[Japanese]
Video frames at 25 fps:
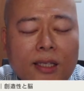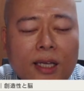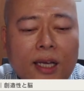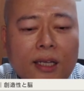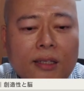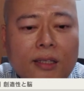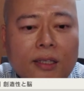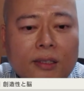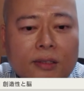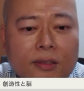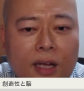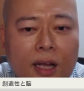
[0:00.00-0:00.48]
りた
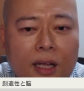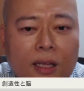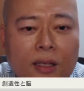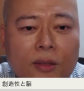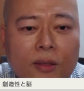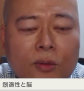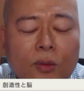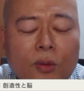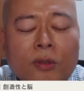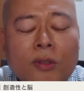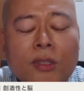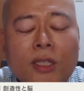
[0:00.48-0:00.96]
いです
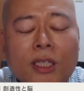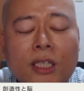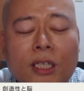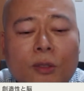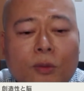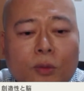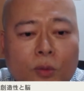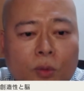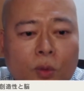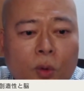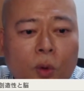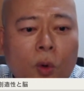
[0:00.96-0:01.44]
かというふうに
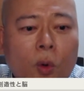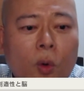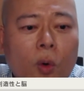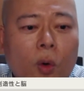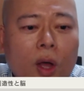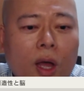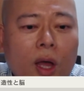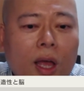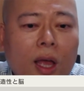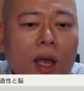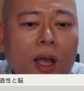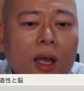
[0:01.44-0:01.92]
聞く
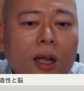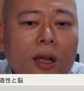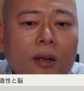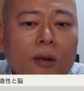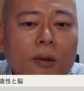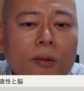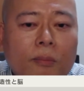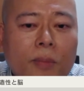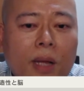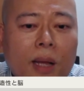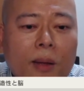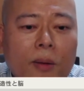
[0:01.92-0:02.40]
と、
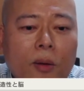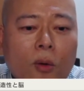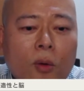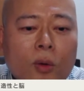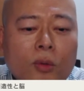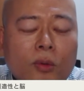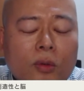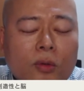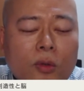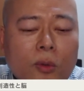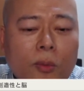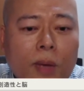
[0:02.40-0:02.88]
まあ、
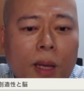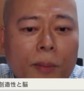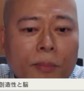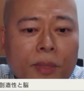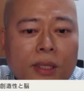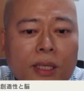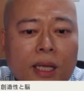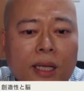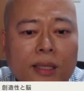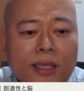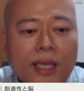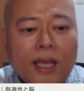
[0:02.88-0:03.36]
ほとんどまあみ
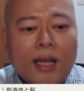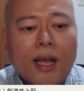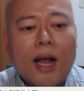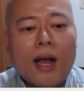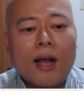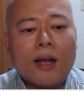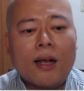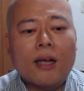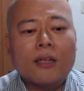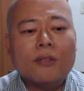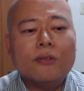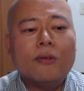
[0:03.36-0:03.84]
んな手が
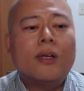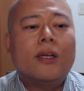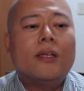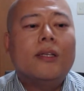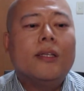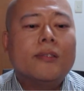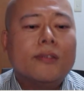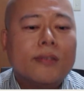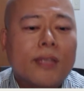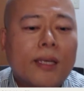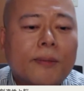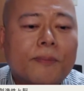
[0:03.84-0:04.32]
上がるわけ
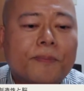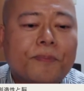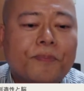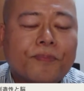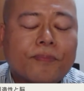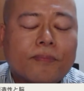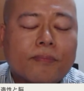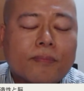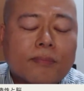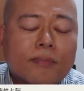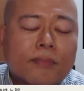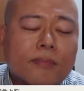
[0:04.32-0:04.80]
ですね。
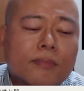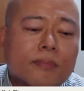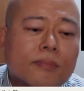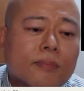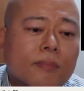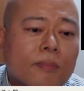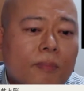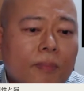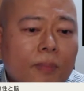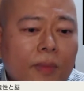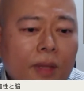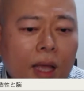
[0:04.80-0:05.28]

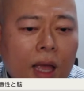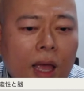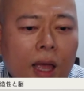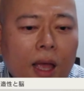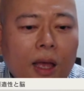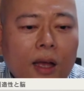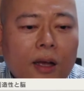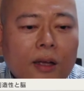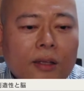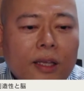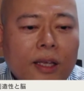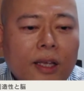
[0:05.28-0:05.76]

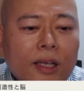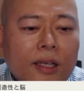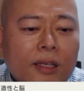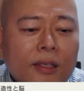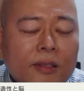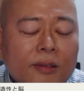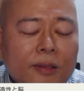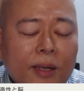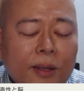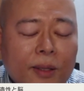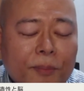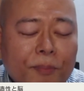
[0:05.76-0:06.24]
で、
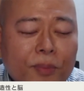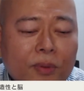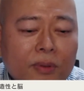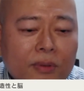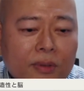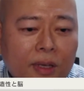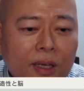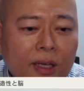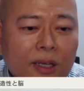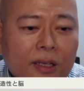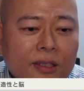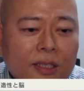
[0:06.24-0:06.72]
じゃあ一方
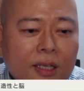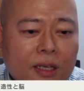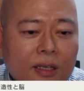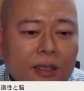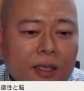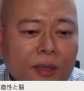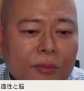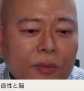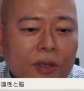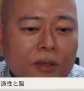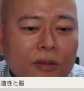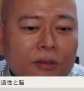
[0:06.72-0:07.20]
で、じゃあ
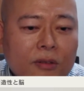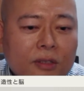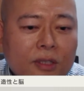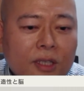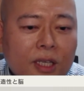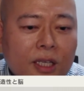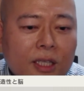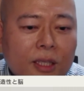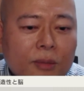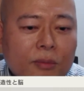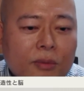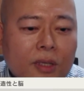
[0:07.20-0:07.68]
君は
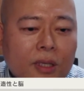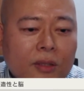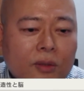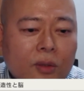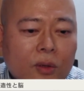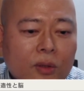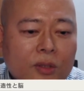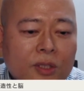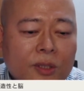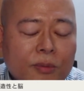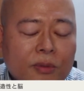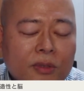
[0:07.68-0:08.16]
クリエイティブだ
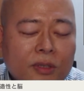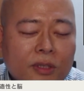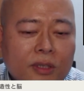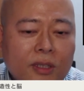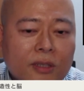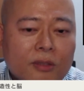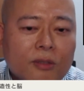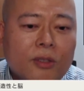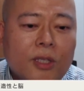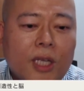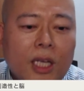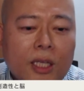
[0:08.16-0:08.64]
と、自分自身
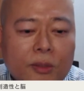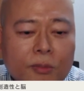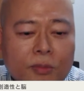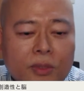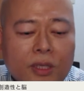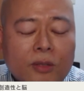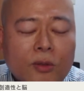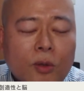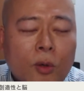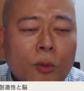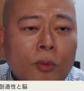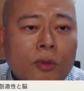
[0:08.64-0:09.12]
はクリエイティブ
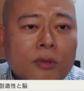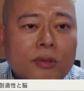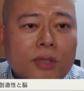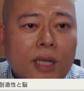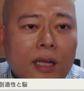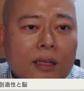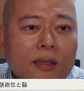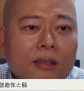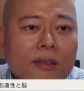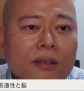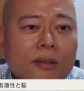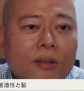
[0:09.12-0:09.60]
だと思う
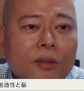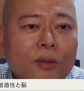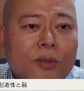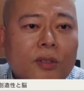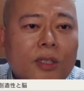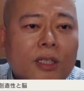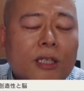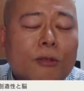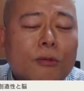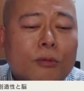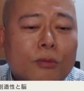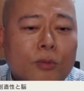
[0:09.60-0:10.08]
かというふ
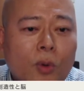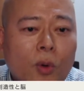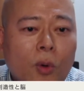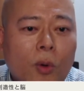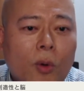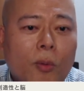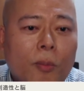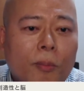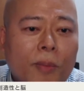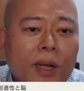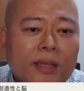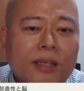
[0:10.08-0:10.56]
うに聞く
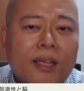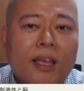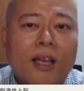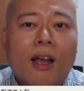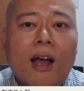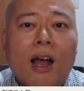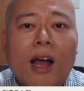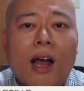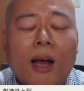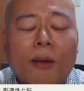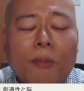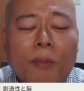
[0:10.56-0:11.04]
と、まあ、手
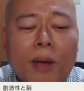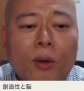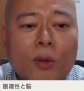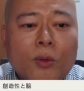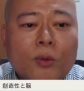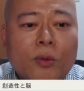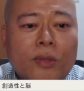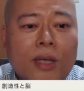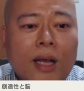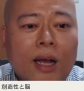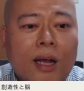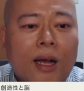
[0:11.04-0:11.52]
が、まあ、ほ
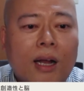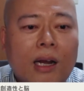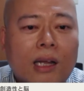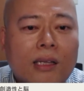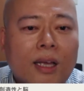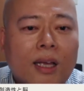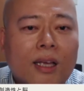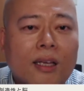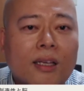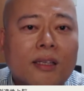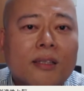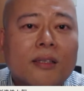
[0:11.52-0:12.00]
とんど上がら
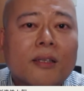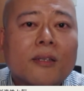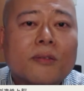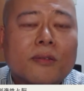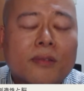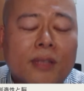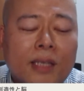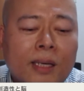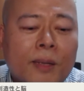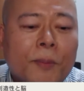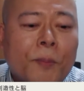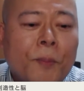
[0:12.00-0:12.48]
ないんで
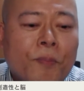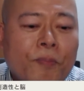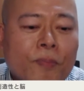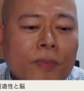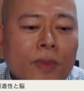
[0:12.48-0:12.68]
すね。